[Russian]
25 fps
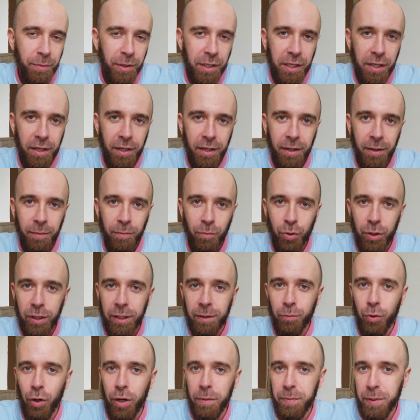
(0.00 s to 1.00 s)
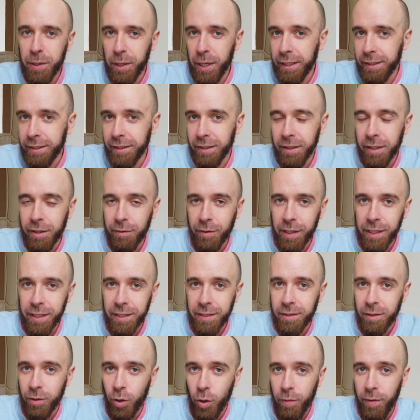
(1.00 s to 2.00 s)
Мне будет мой оператор
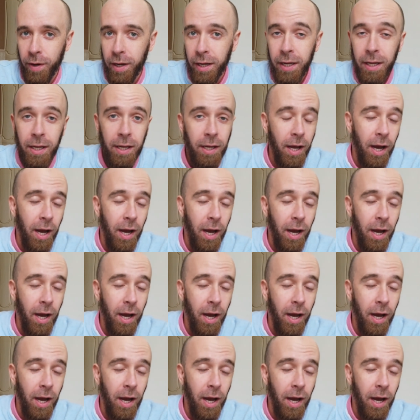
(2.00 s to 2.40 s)
говорить слово,